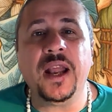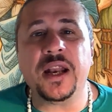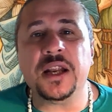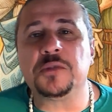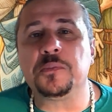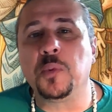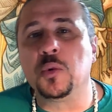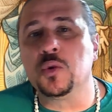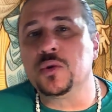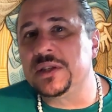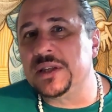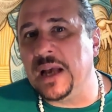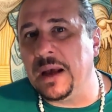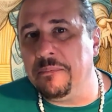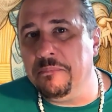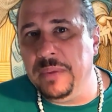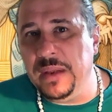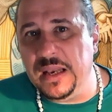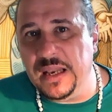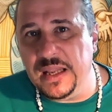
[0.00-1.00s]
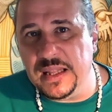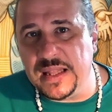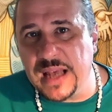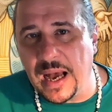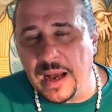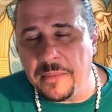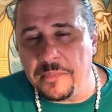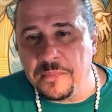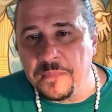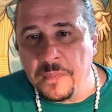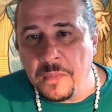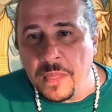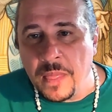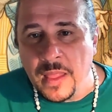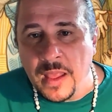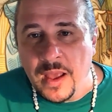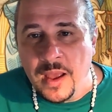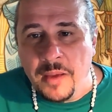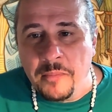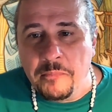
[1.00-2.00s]
responsabilità,
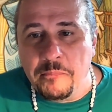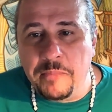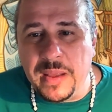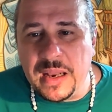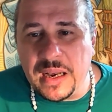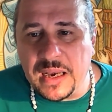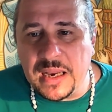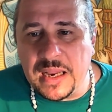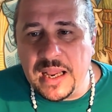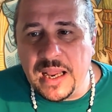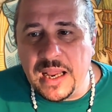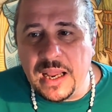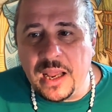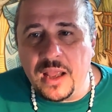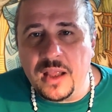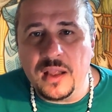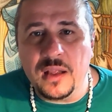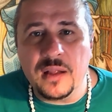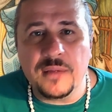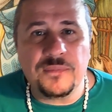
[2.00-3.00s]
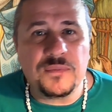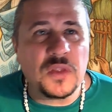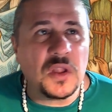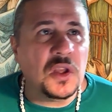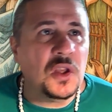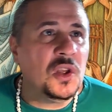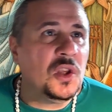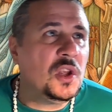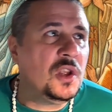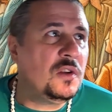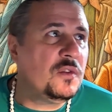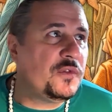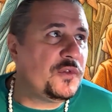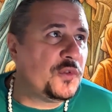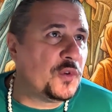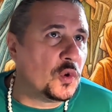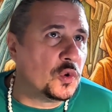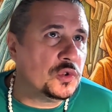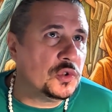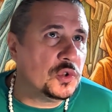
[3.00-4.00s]
perché in
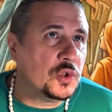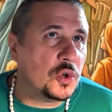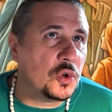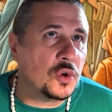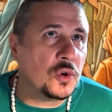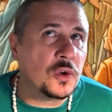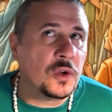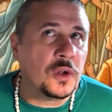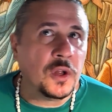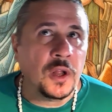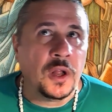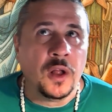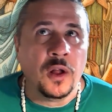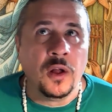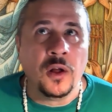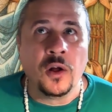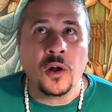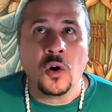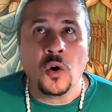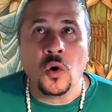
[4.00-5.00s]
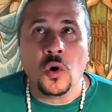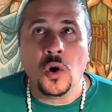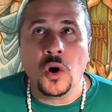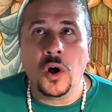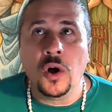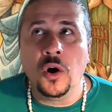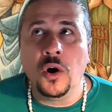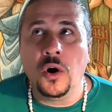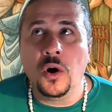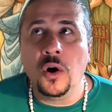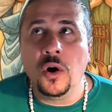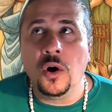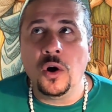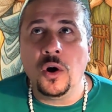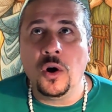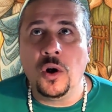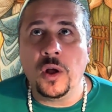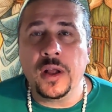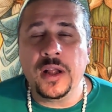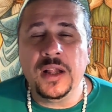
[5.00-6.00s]
fondo
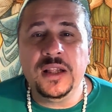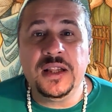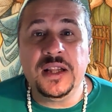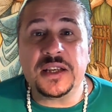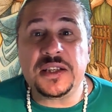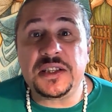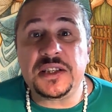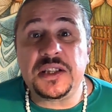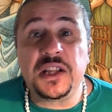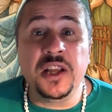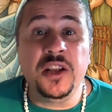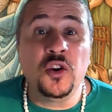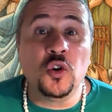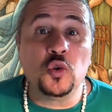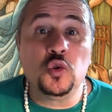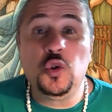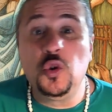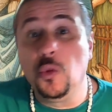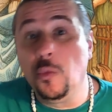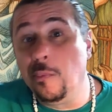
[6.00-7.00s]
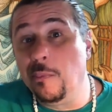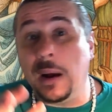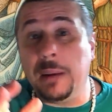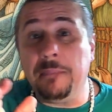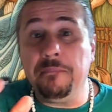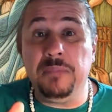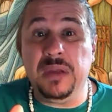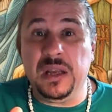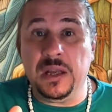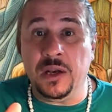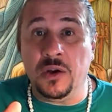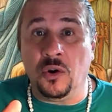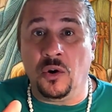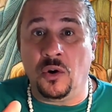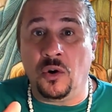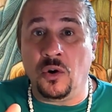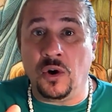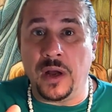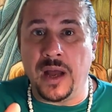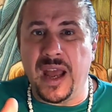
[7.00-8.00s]
eh, il destino di un
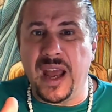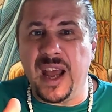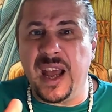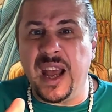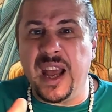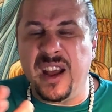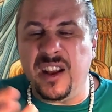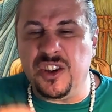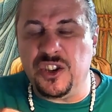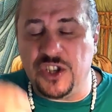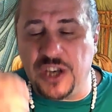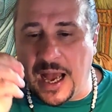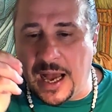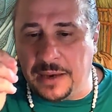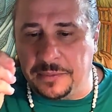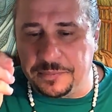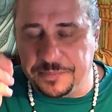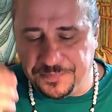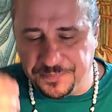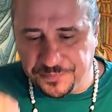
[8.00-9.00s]
bambino è già